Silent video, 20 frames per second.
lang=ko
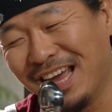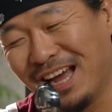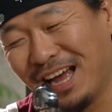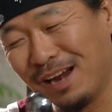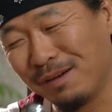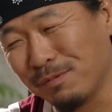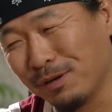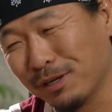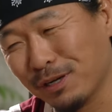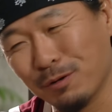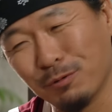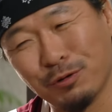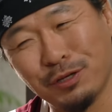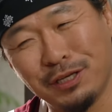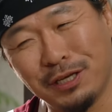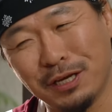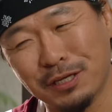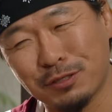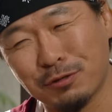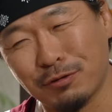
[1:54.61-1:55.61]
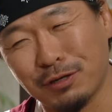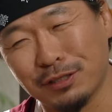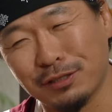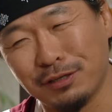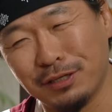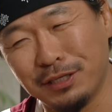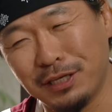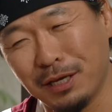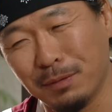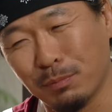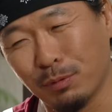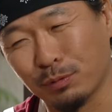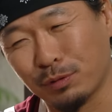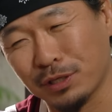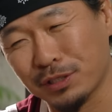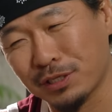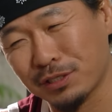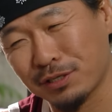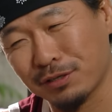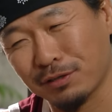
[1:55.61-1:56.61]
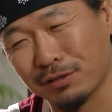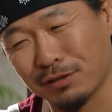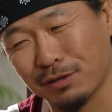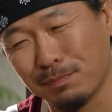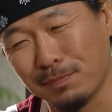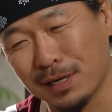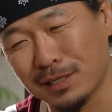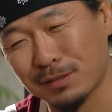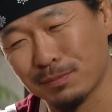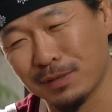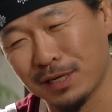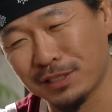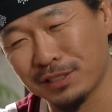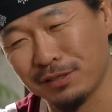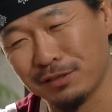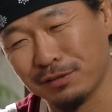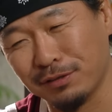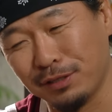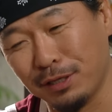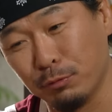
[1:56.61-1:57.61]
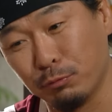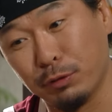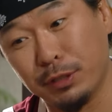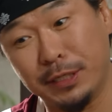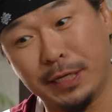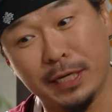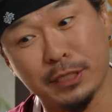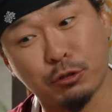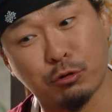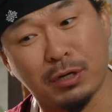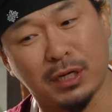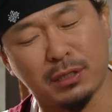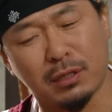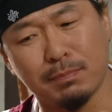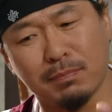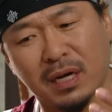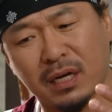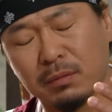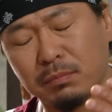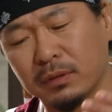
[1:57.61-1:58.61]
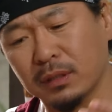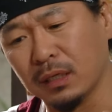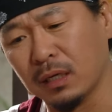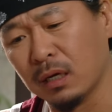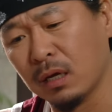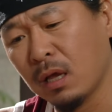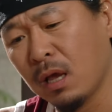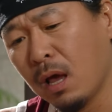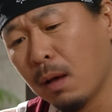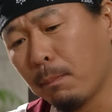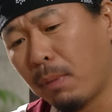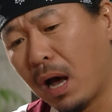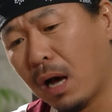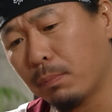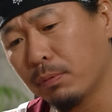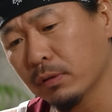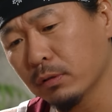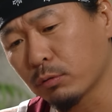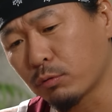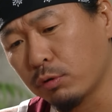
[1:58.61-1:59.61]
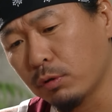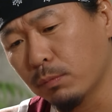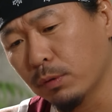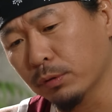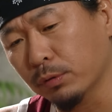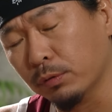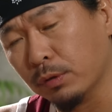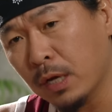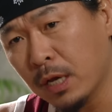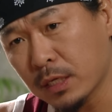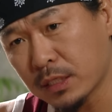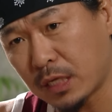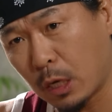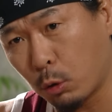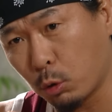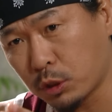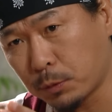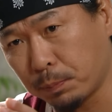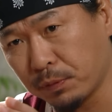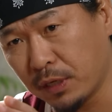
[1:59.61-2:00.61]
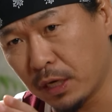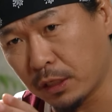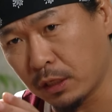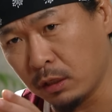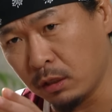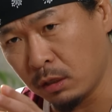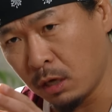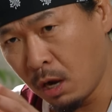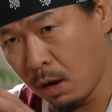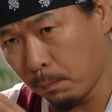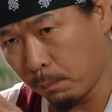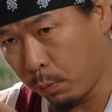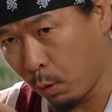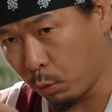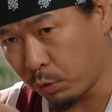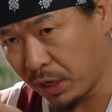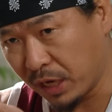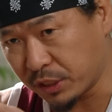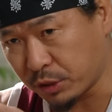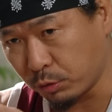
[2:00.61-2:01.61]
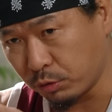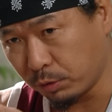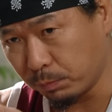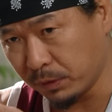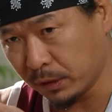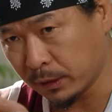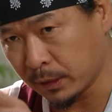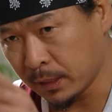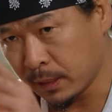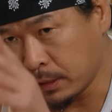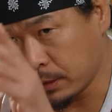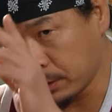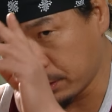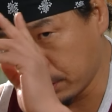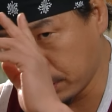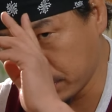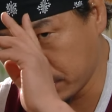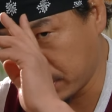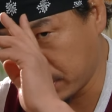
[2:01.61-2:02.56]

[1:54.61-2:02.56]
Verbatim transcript: 할머니가 우리 예술가들을 이해 못하셔서 그런 말씀하시는 건데 우리 예술가들은 말입니다. 밥은 굶어도 사고 싶은 악기를 포기할 수는 없는 그런